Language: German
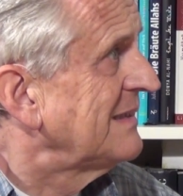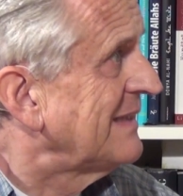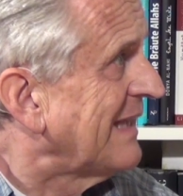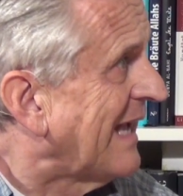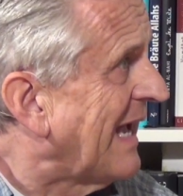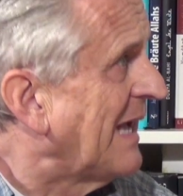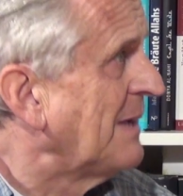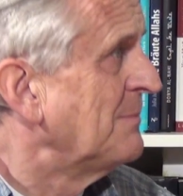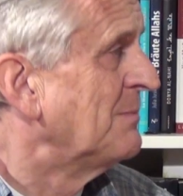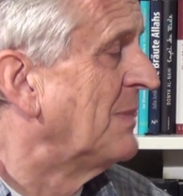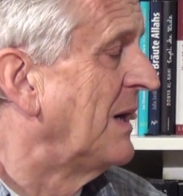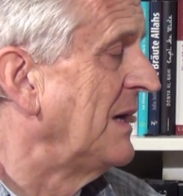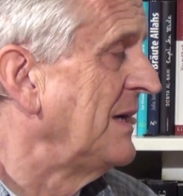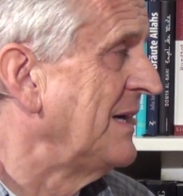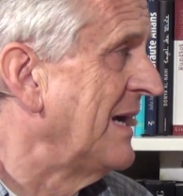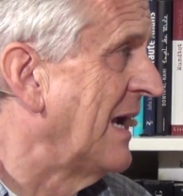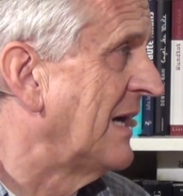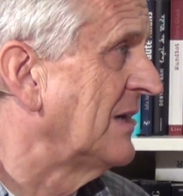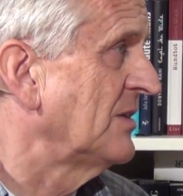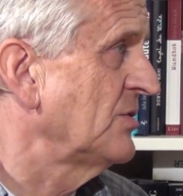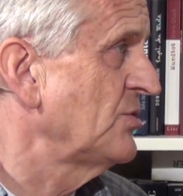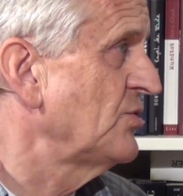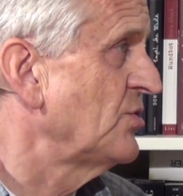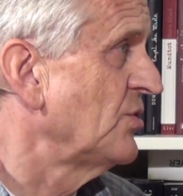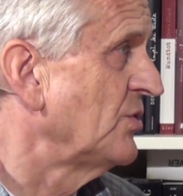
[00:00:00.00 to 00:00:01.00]
dreimal
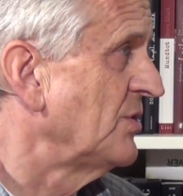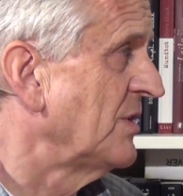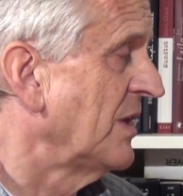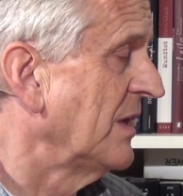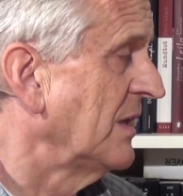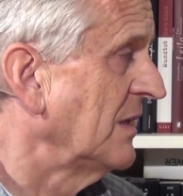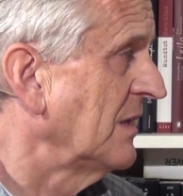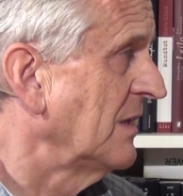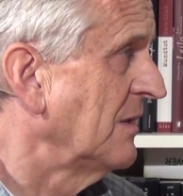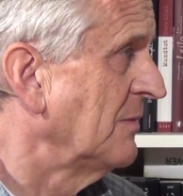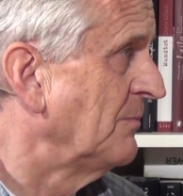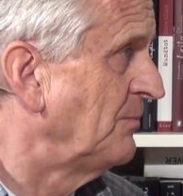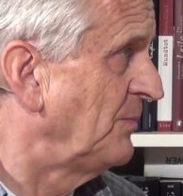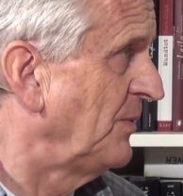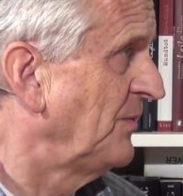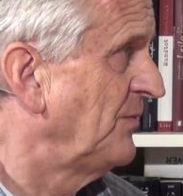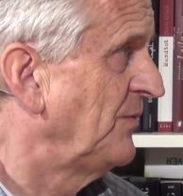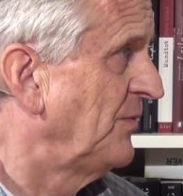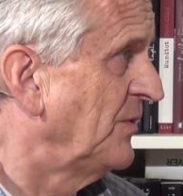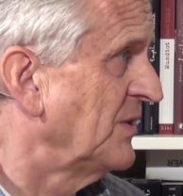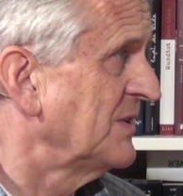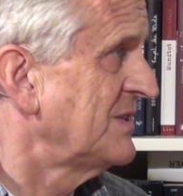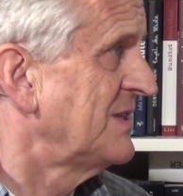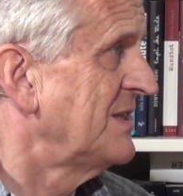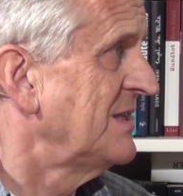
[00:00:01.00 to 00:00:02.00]
nachzudenken,
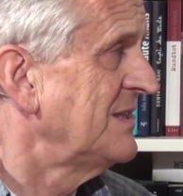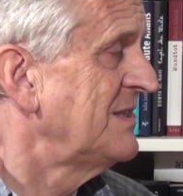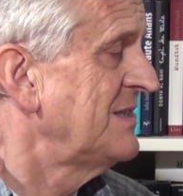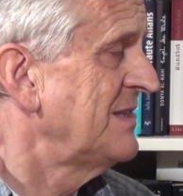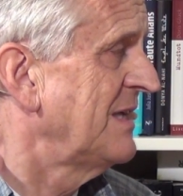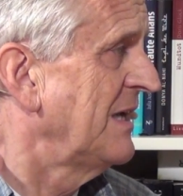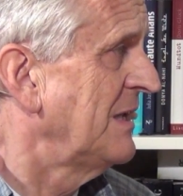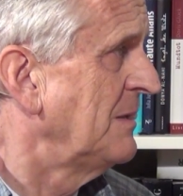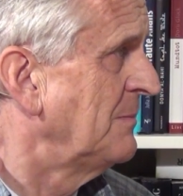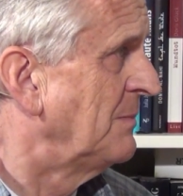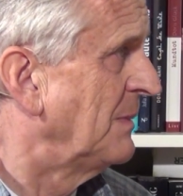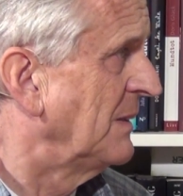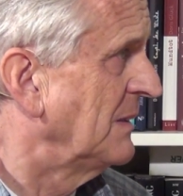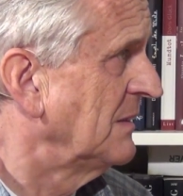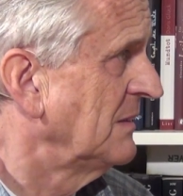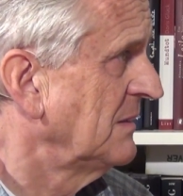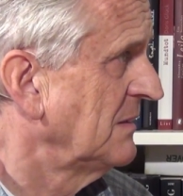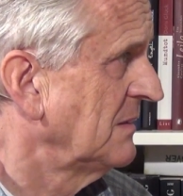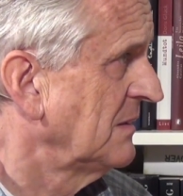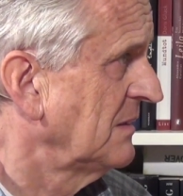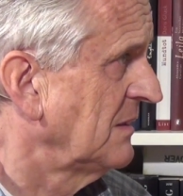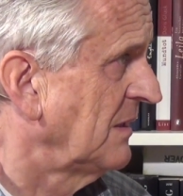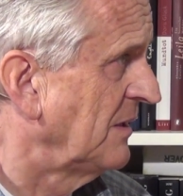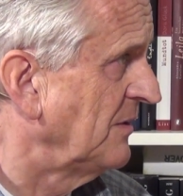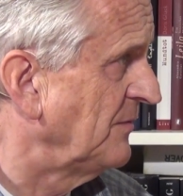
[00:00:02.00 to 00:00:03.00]
bevor sie selber
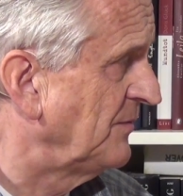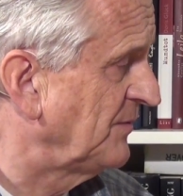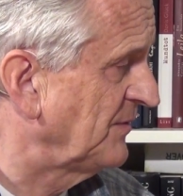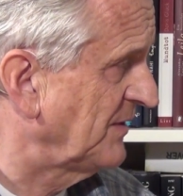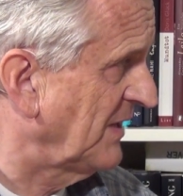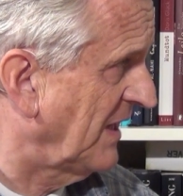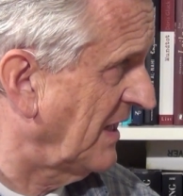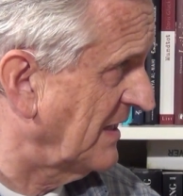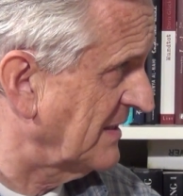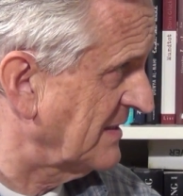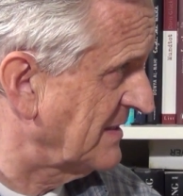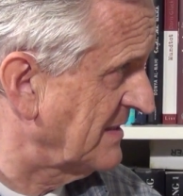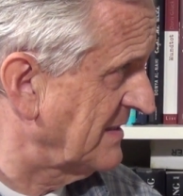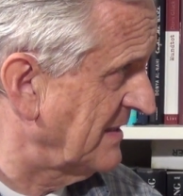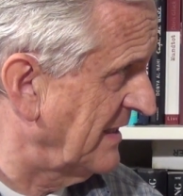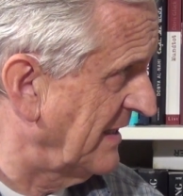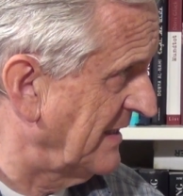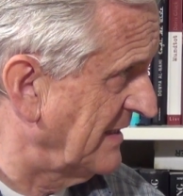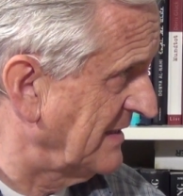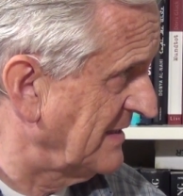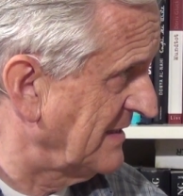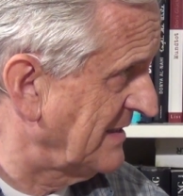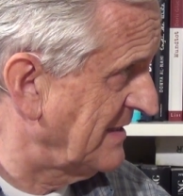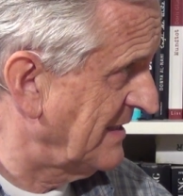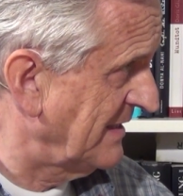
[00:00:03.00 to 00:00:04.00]
Giftgas
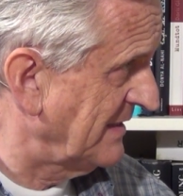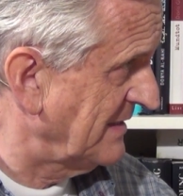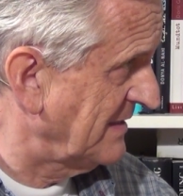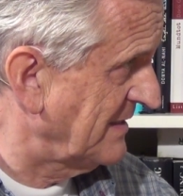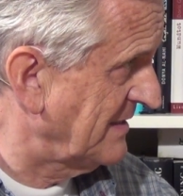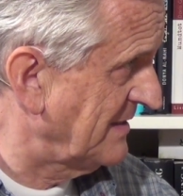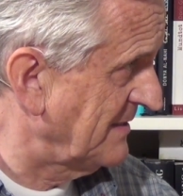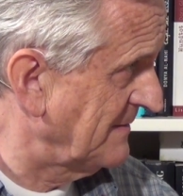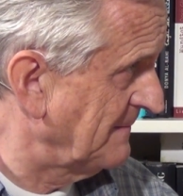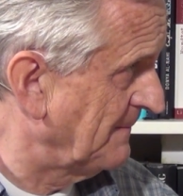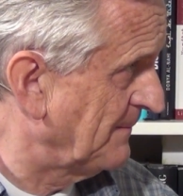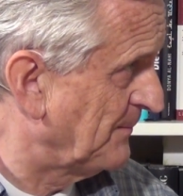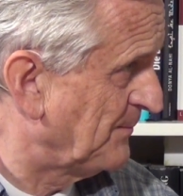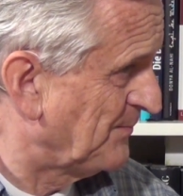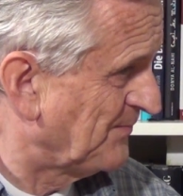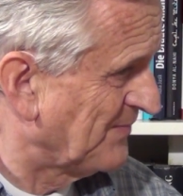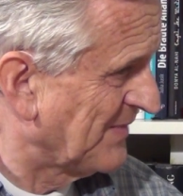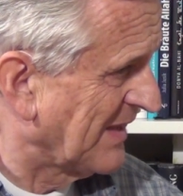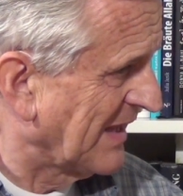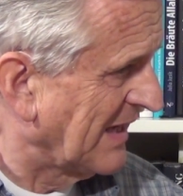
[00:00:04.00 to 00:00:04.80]
einsetzen.